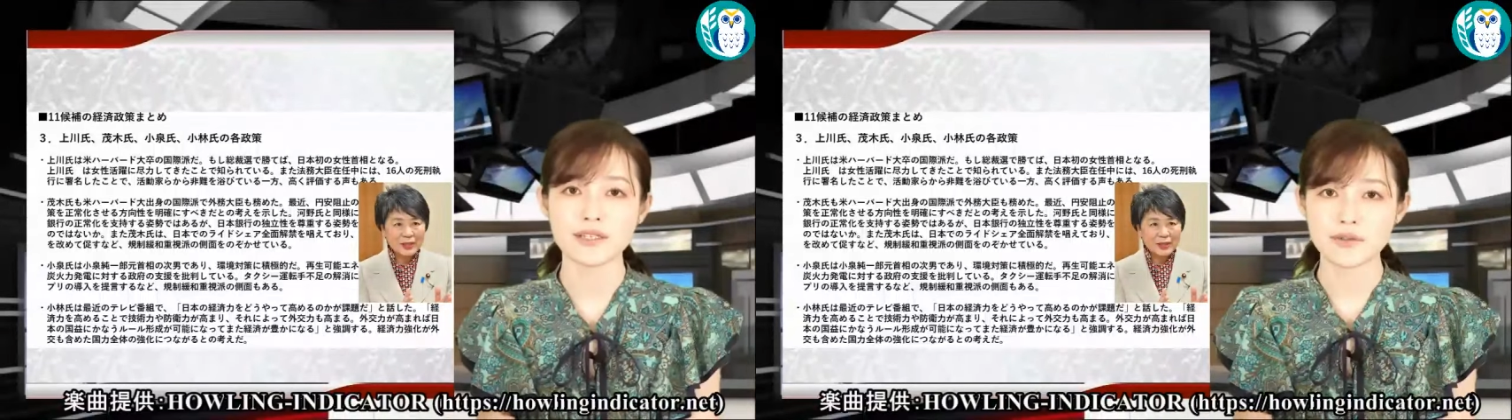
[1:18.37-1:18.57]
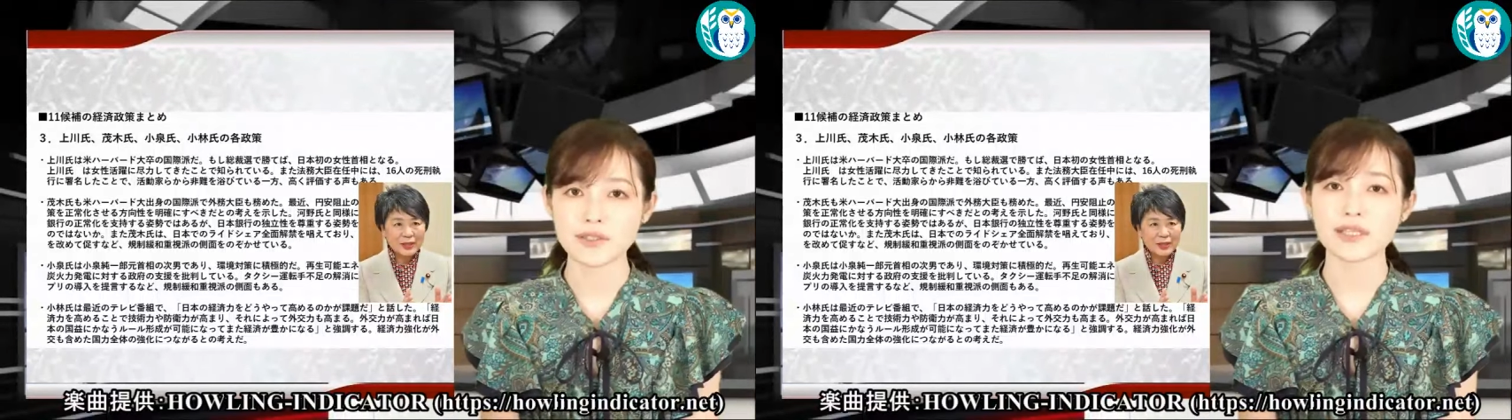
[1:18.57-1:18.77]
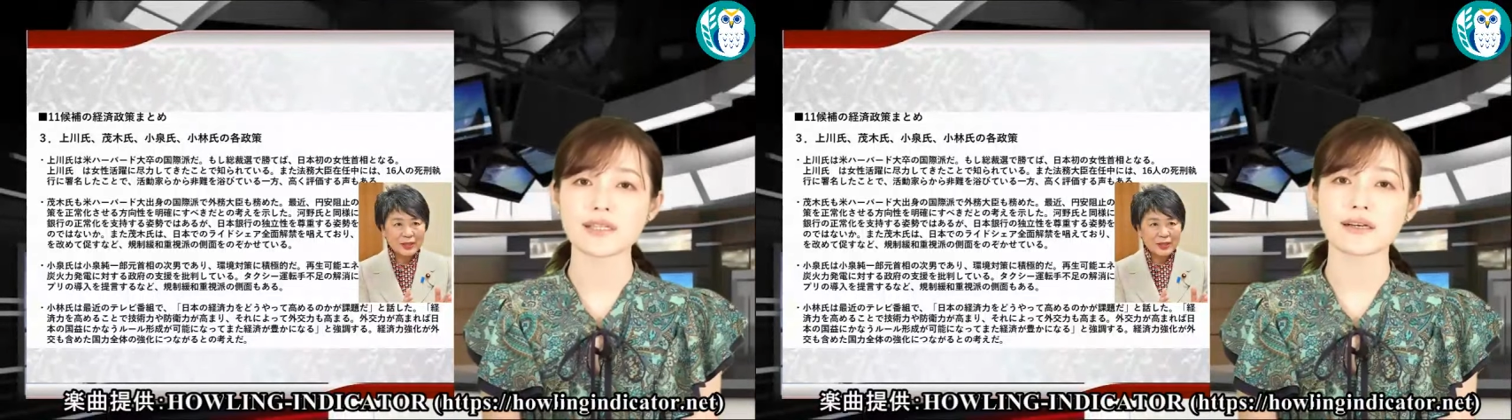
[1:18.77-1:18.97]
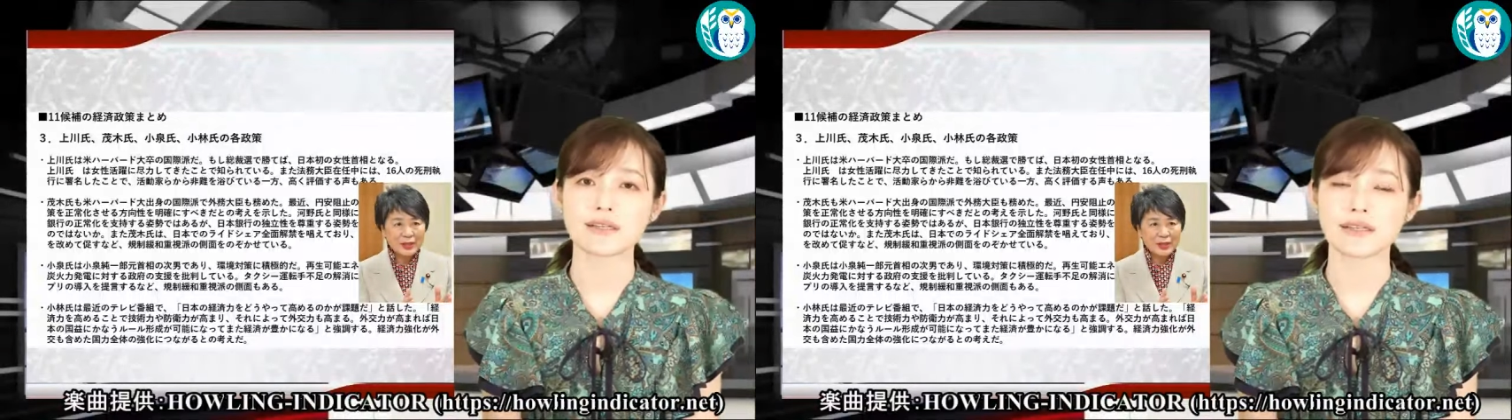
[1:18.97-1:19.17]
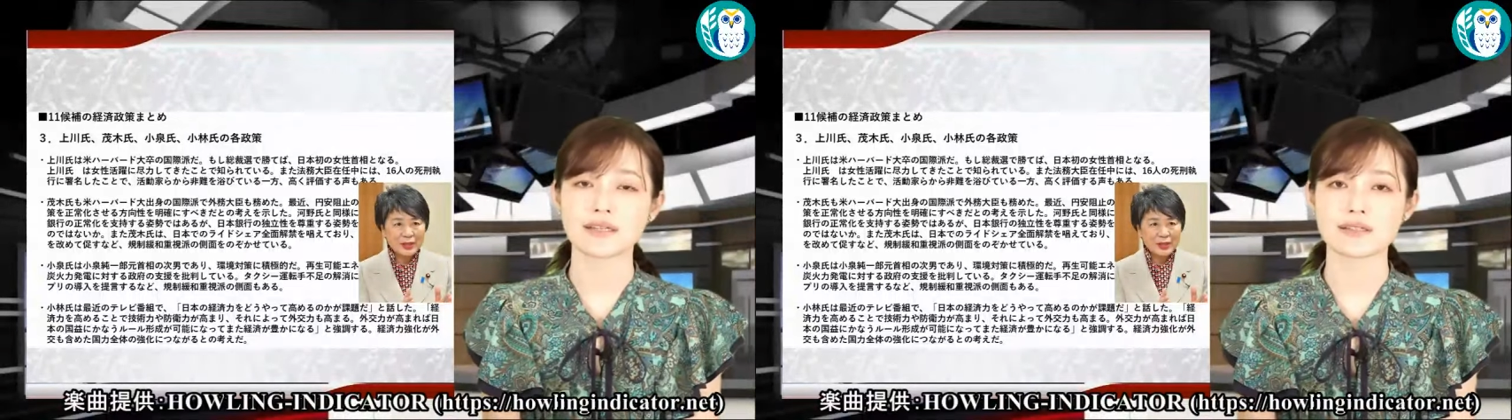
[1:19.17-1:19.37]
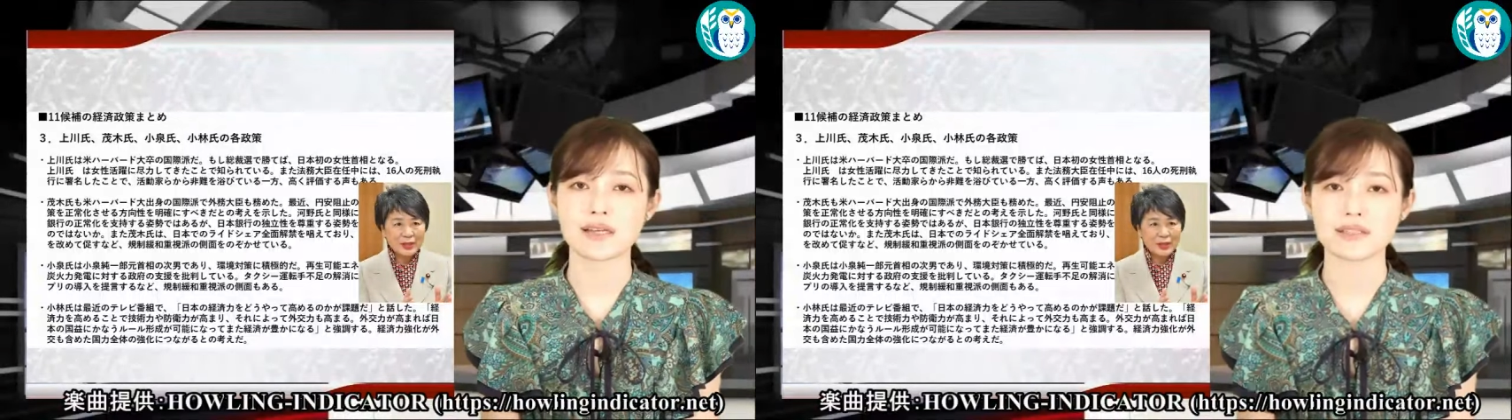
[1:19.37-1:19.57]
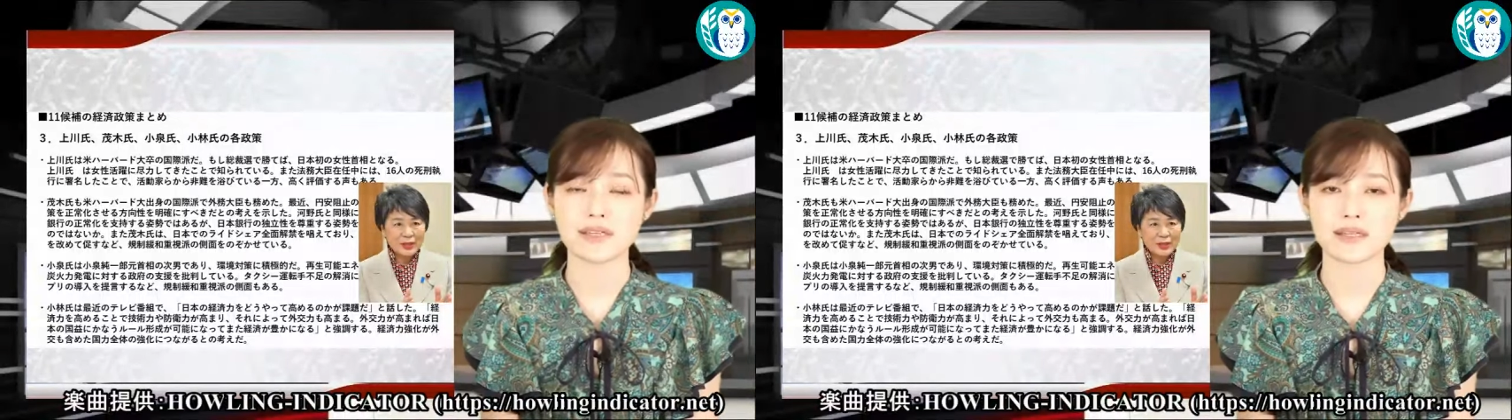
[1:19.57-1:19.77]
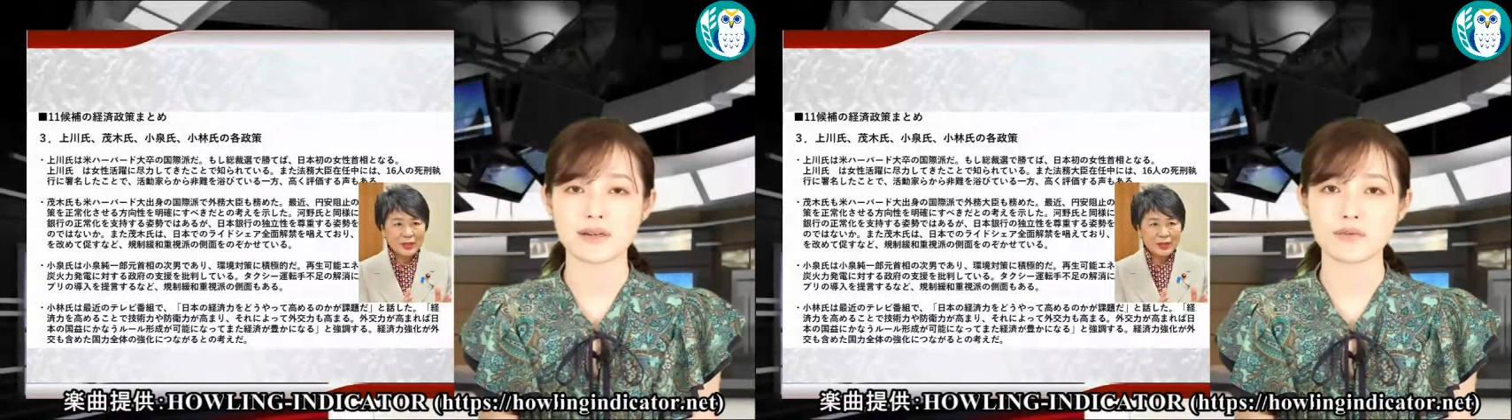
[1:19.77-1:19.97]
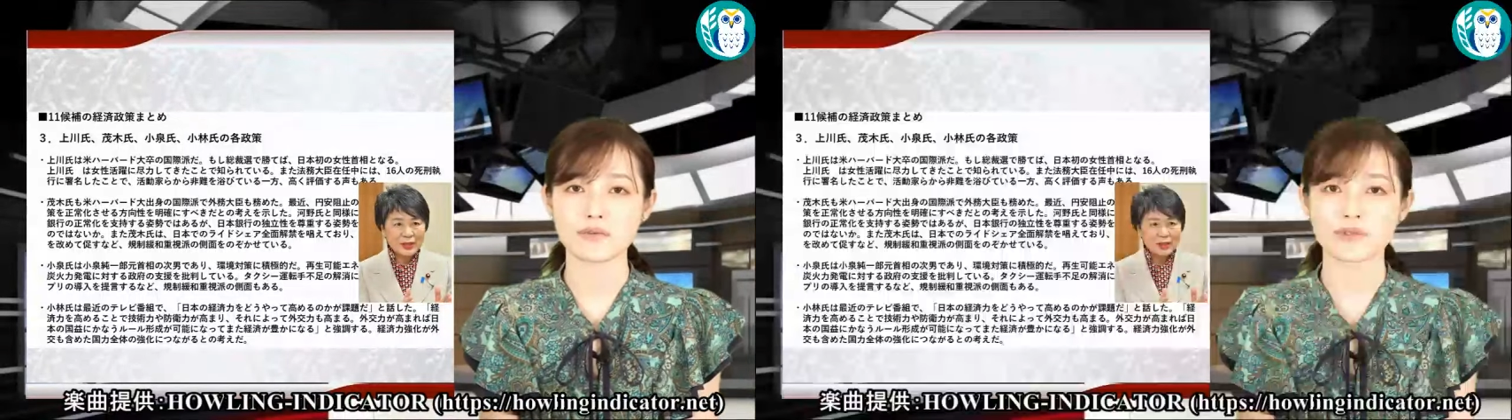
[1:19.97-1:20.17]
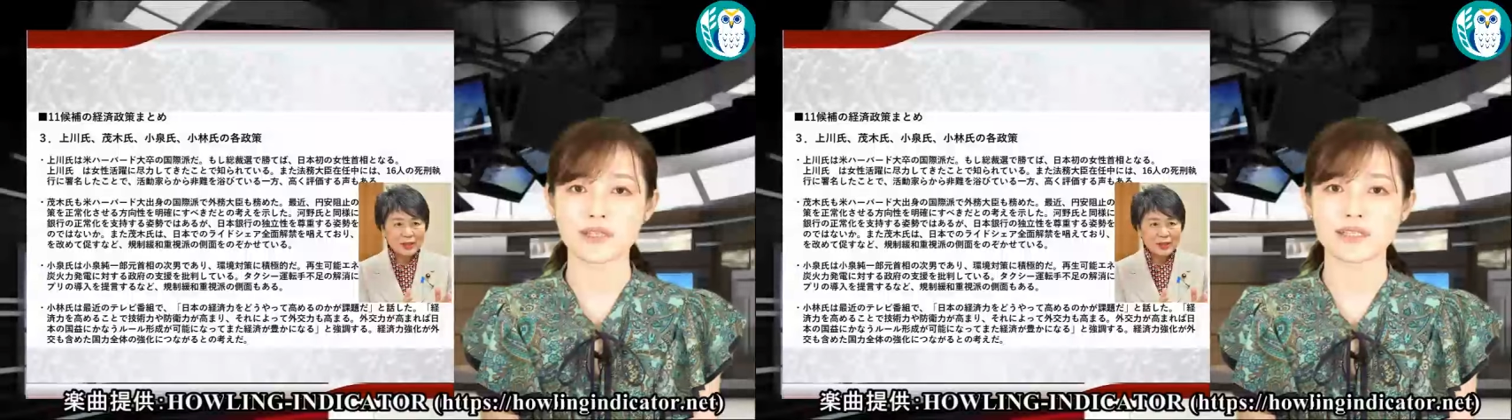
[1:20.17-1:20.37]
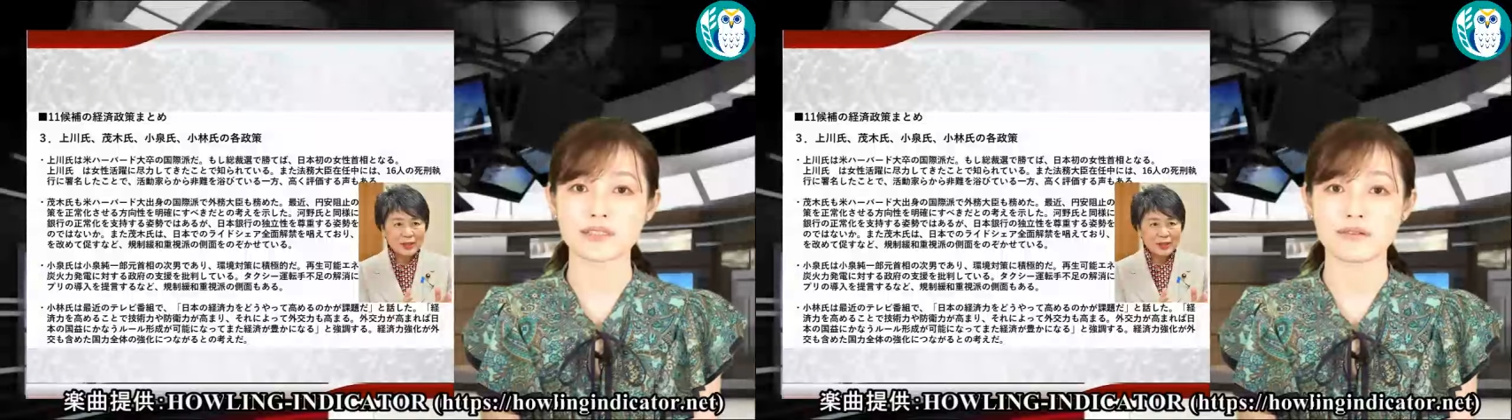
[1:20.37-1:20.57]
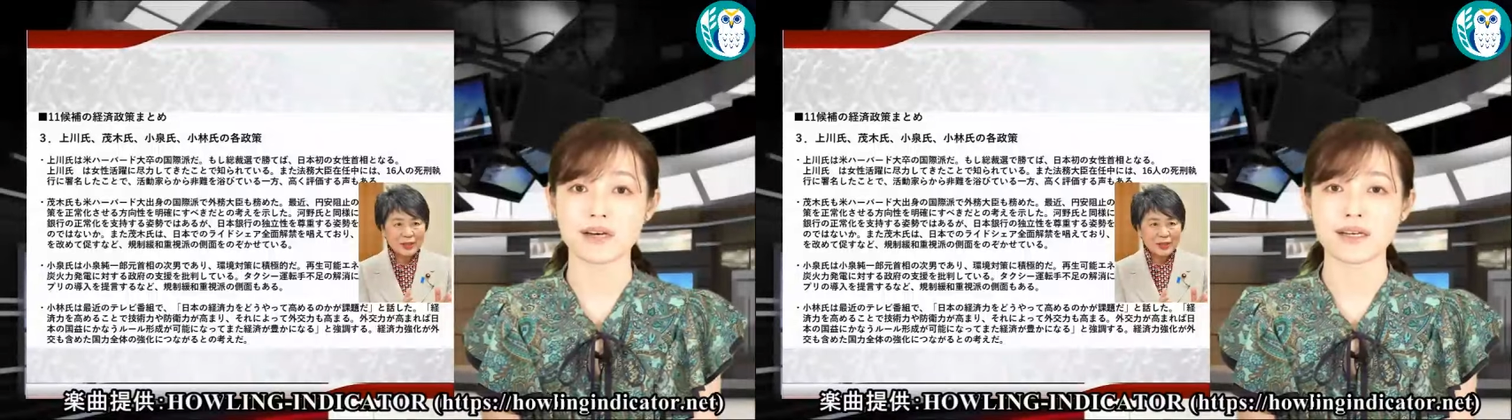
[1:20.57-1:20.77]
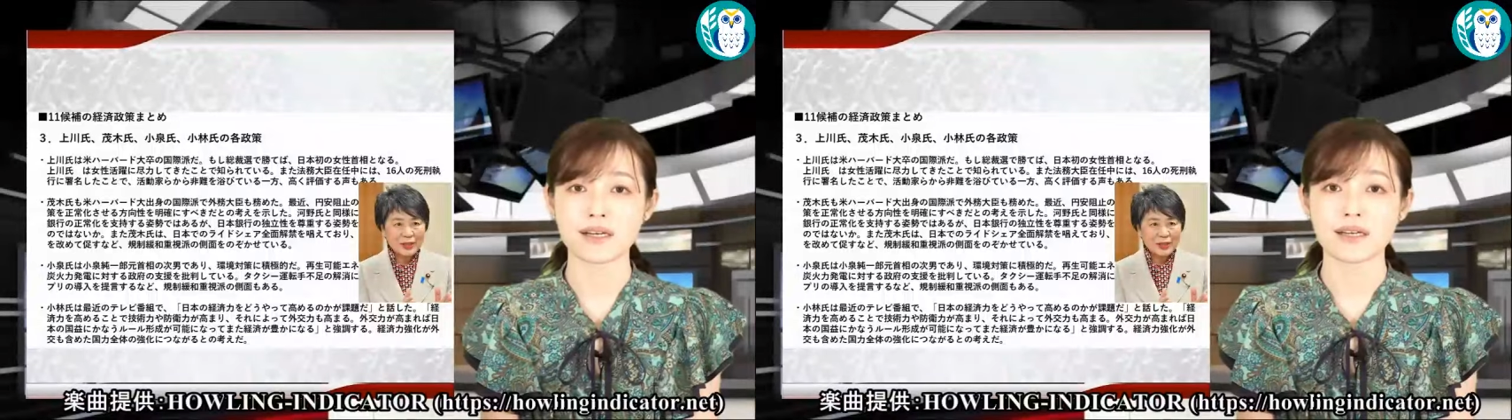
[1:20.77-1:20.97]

そうした中で決断されたことに対しては